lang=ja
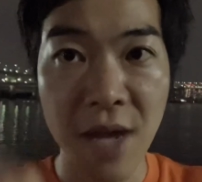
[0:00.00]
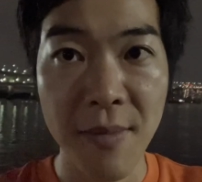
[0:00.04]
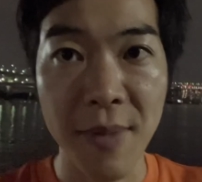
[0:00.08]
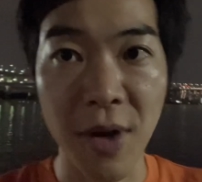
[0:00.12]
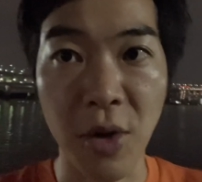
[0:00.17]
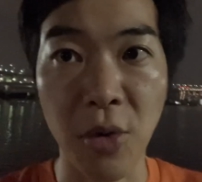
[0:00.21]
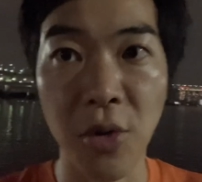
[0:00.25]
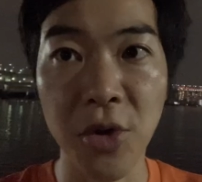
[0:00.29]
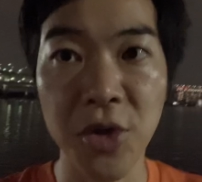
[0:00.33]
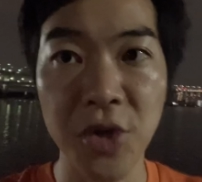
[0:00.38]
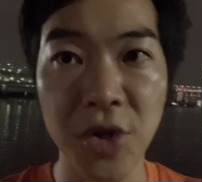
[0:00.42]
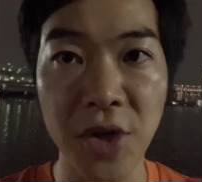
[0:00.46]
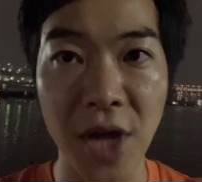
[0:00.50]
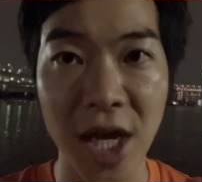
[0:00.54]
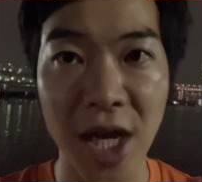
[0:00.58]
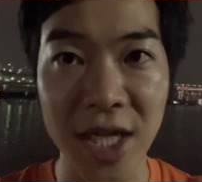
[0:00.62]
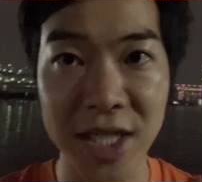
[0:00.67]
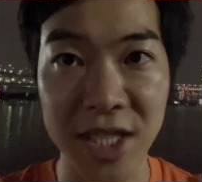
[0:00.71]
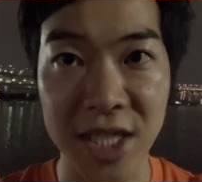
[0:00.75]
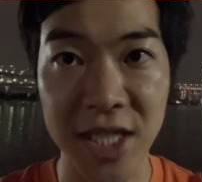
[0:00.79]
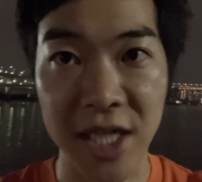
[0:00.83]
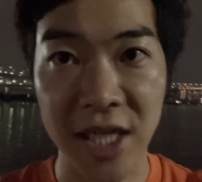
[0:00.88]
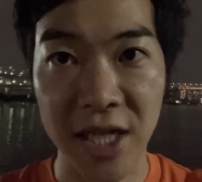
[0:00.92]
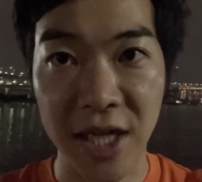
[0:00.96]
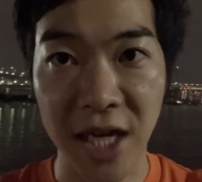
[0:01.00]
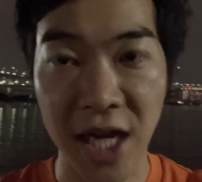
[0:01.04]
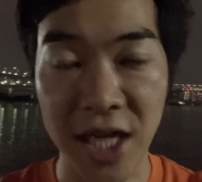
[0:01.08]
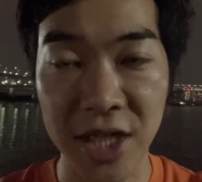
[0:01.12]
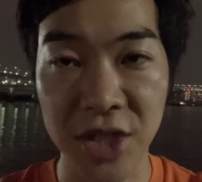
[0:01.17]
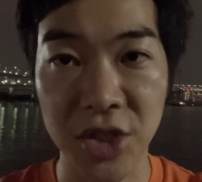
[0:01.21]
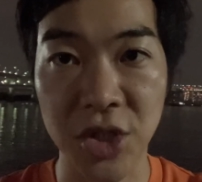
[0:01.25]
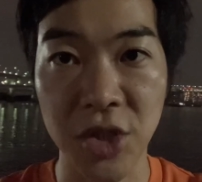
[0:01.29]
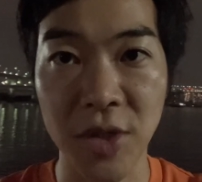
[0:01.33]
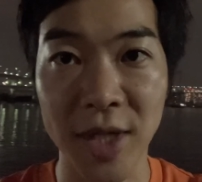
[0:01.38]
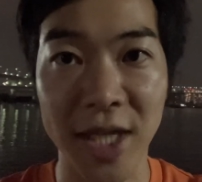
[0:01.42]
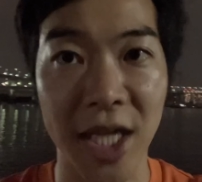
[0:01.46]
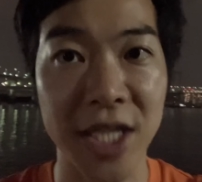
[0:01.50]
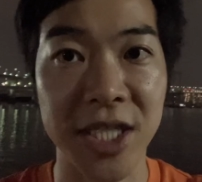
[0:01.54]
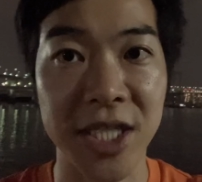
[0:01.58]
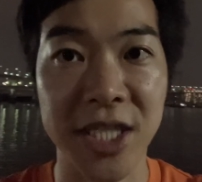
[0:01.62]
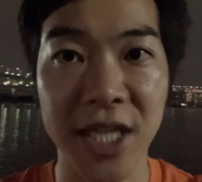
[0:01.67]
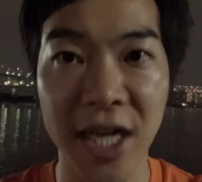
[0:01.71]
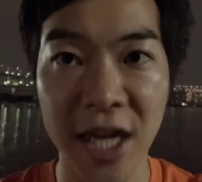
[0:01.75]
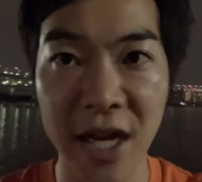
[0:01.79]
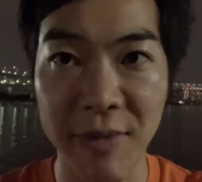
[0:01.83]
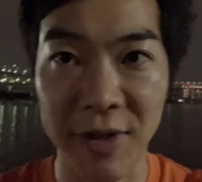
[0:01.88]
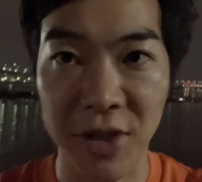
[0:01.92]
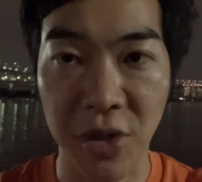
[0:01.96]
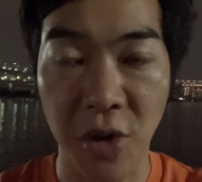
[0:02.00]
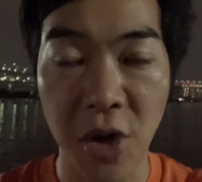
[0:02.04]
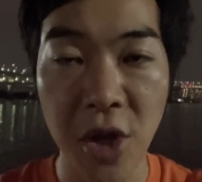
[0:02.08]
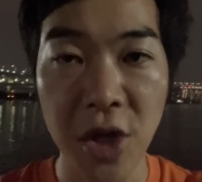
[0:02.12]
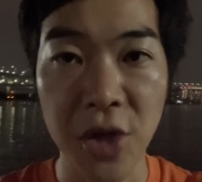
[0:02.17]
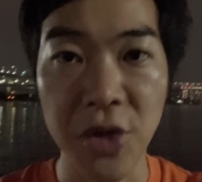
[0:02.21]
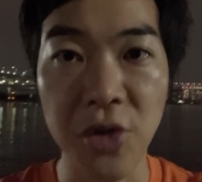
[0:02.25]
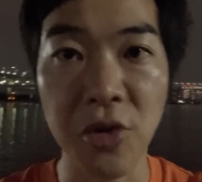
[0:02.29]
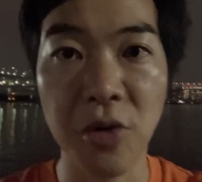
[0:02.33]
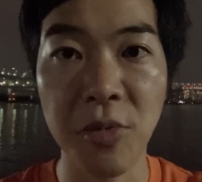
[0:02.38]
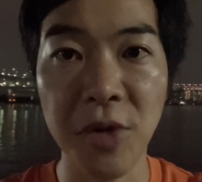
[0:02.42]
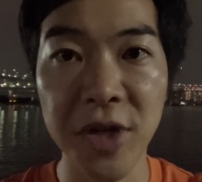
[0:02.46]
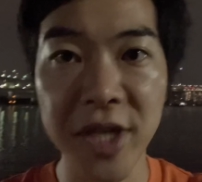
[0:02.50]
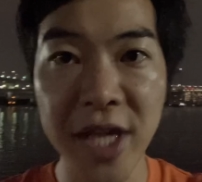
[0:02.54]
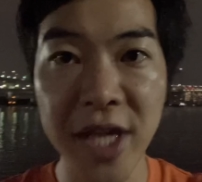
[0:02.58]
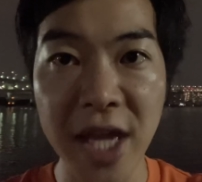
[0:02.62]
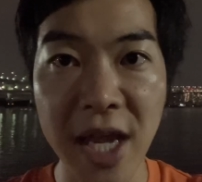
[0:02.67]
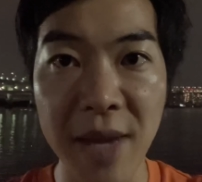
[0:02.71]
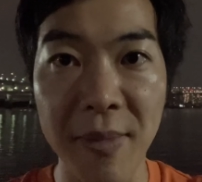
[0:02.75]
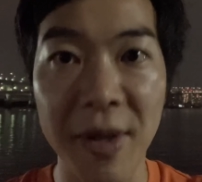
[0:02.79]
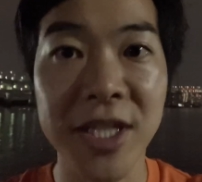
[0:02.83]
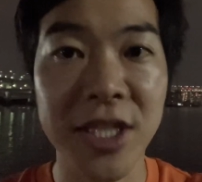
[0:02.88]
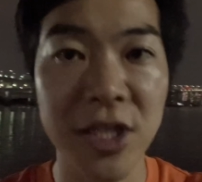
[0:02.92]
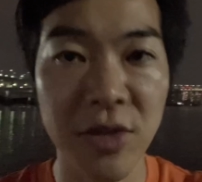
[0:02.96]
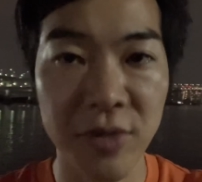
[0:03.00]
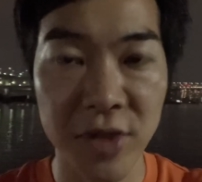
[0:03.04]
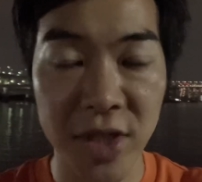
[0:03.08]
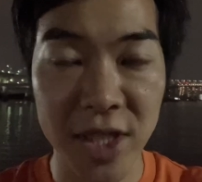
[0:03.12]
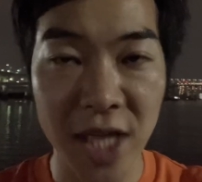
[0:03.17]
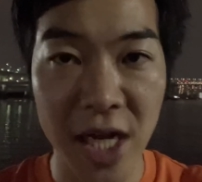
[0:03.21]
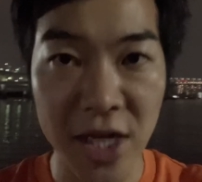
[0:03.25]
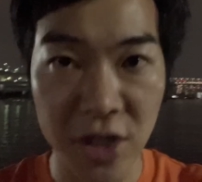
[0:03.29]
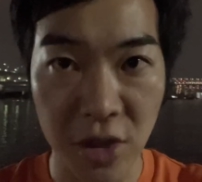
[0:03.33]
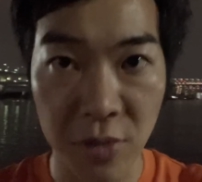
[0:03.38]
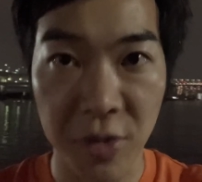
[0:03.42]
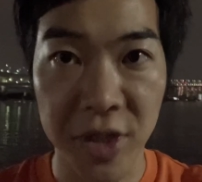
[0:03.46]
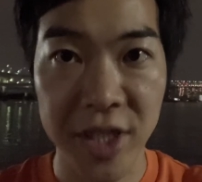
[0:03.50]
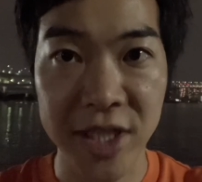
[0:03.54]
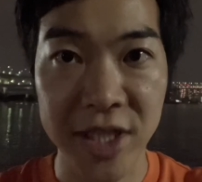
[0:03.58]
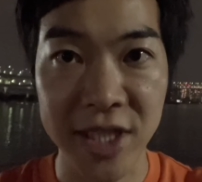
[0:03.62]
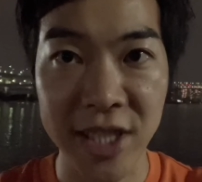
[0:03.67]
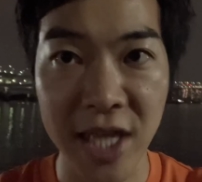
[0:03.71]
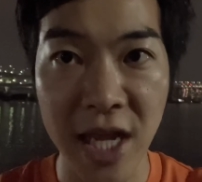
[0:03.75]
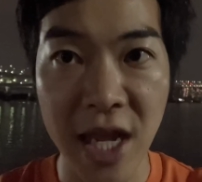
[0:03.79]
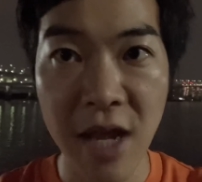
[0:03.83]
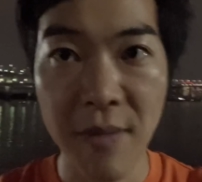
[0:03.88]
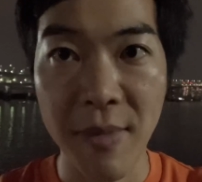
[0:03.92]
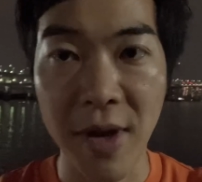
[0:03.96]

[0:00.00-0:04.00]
まあ、こういう悪しき慣習は断ち切らねばという思いで、まあ、一度りともですね、